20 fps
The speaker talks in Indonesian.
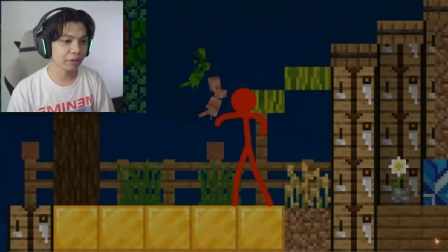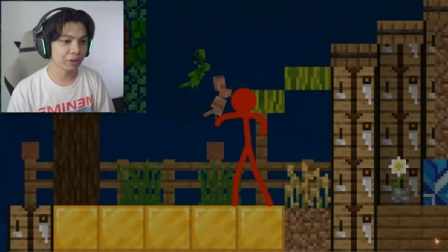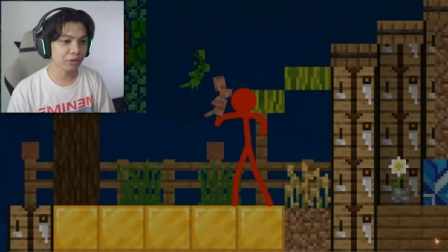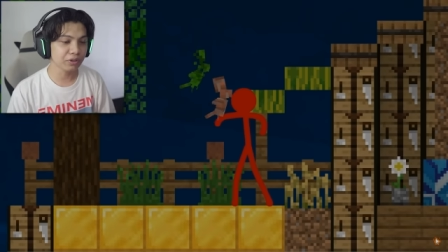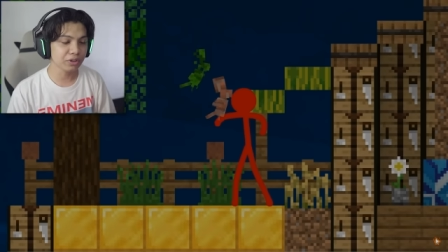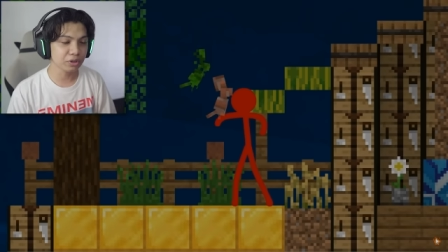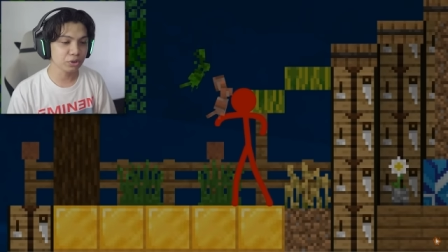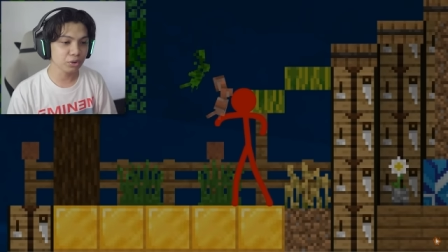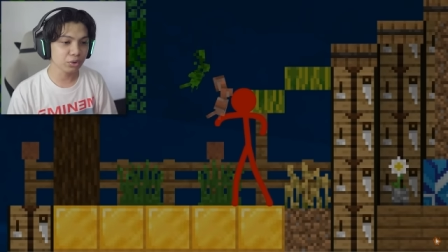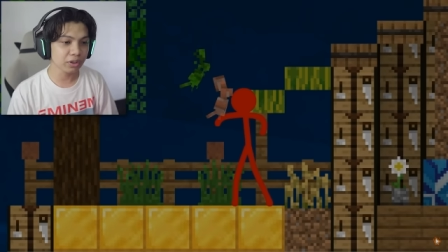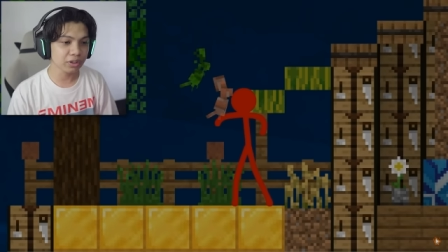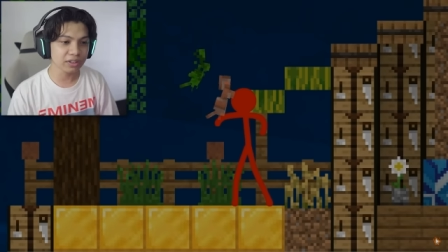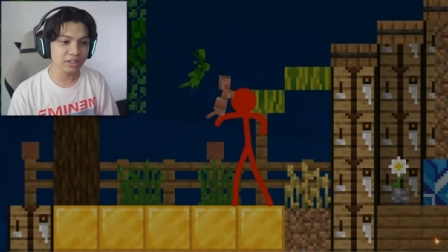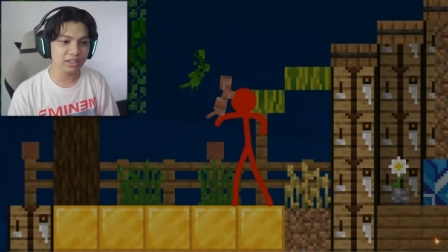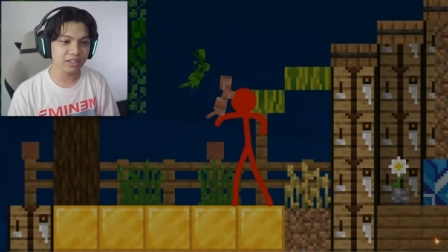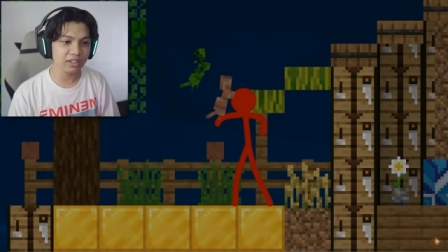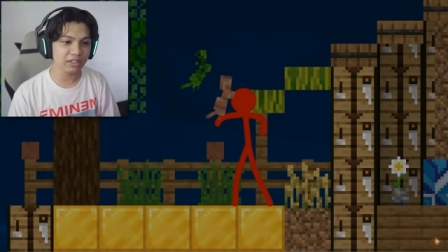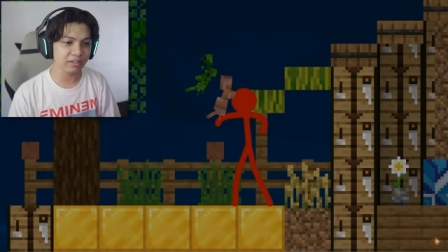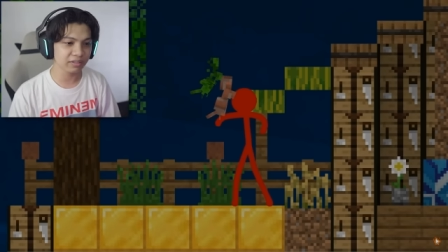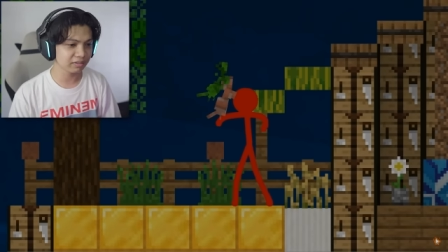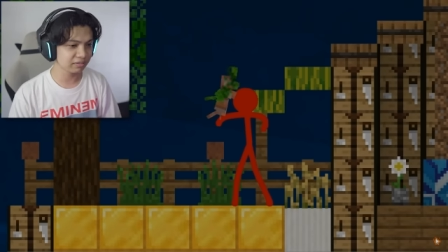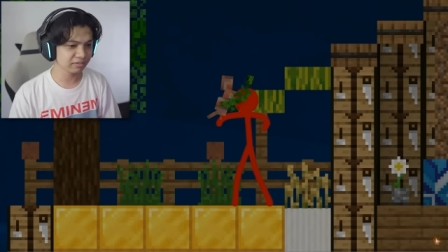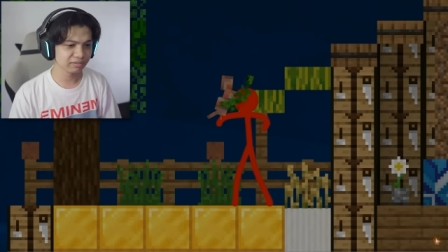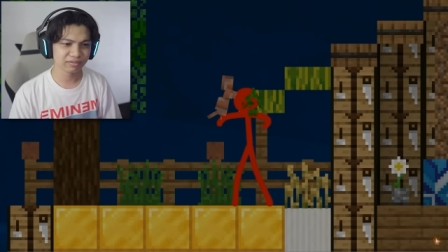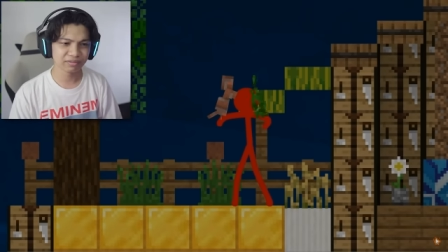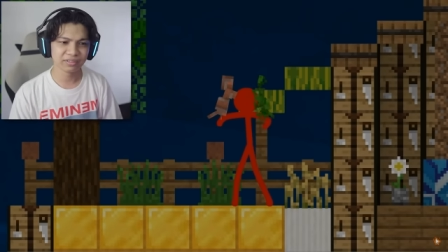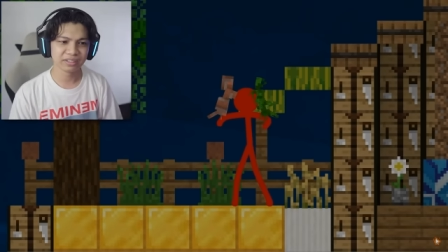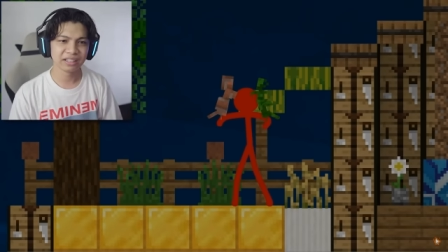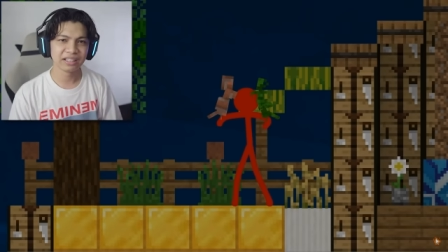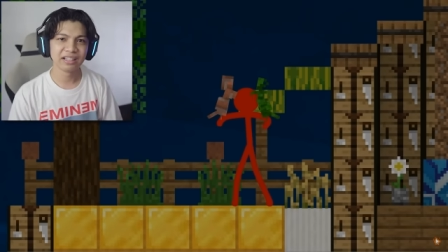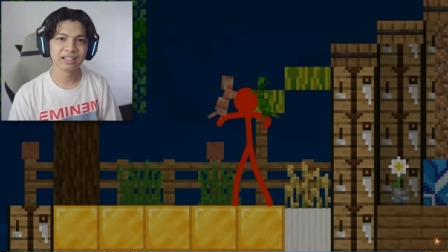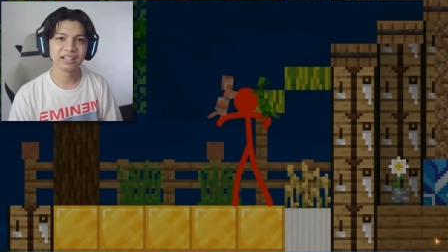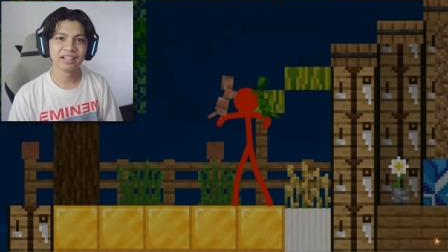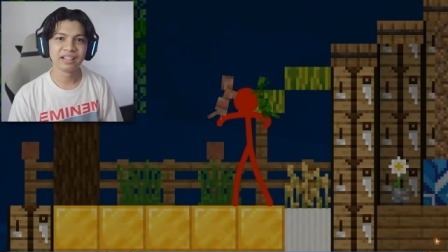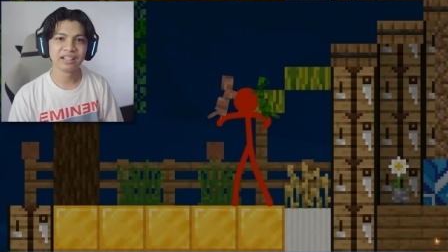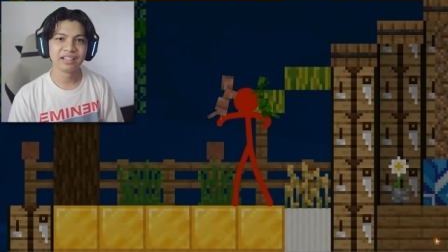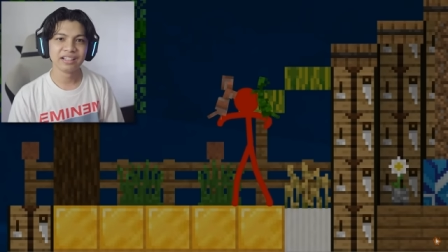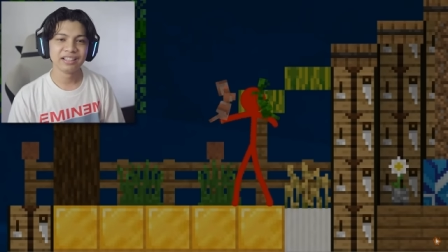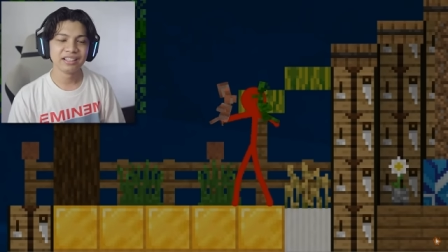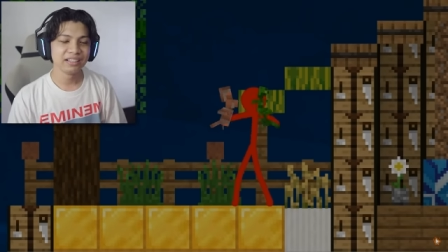parrotnya juga jadi...
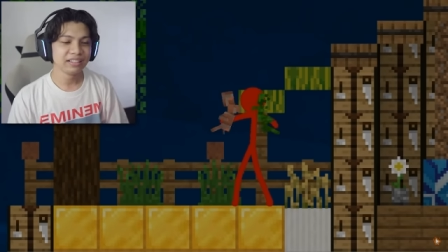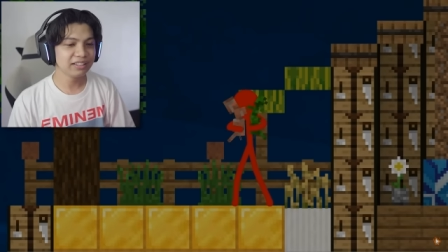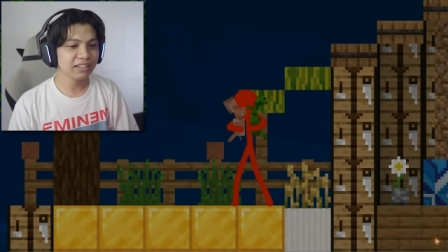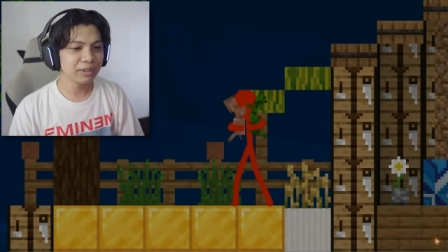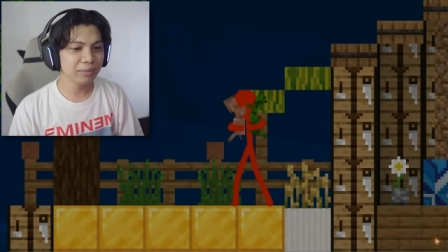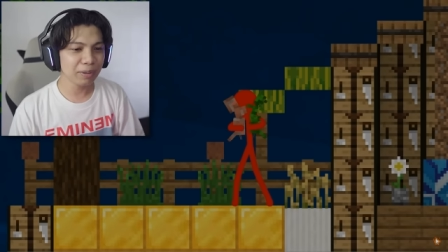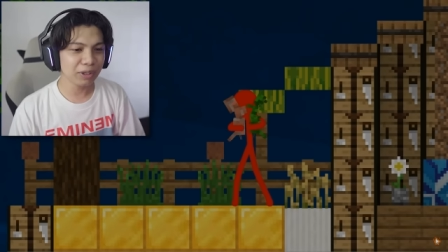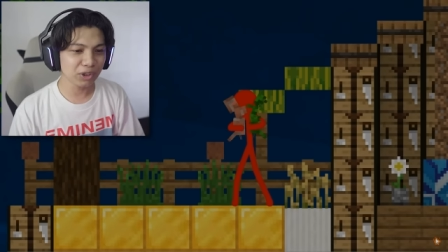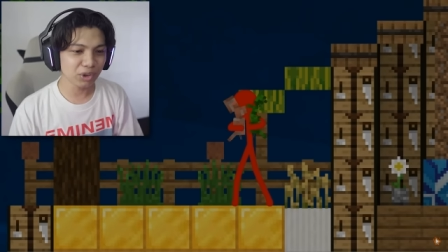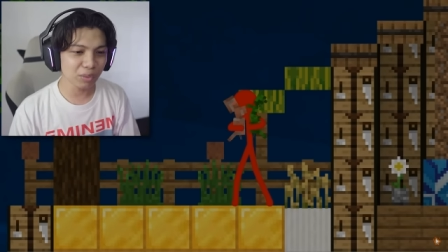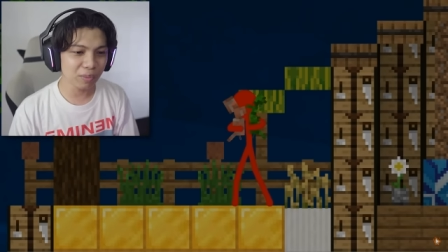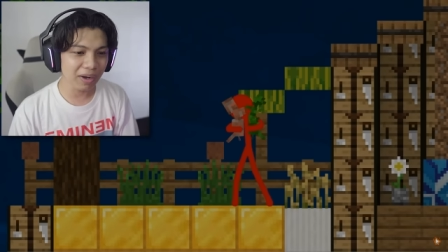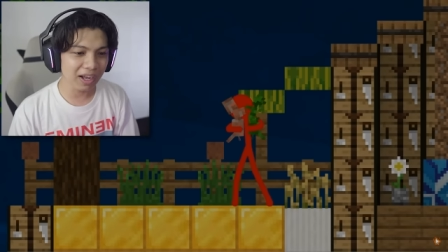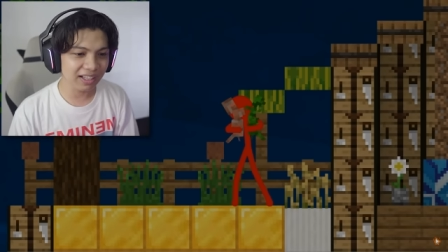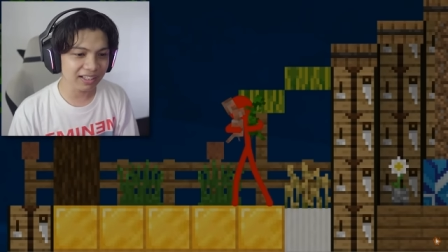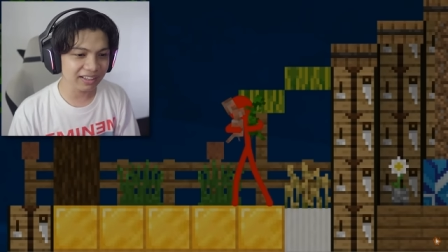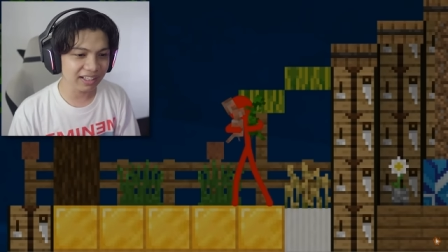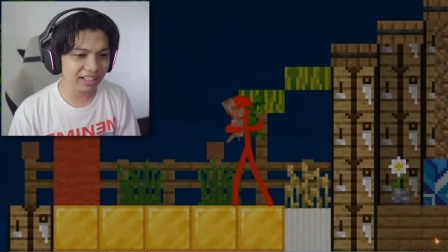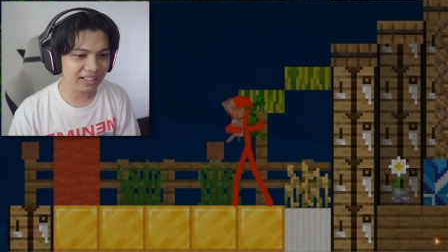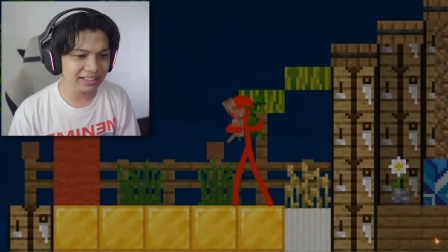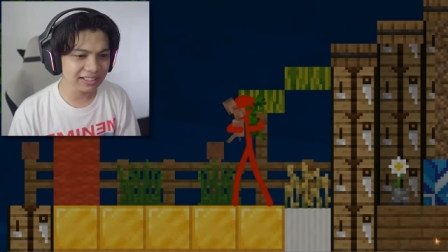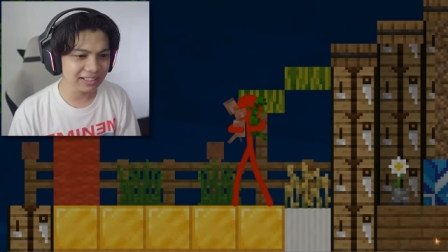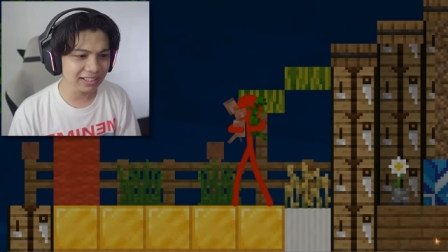Jadi batu bata,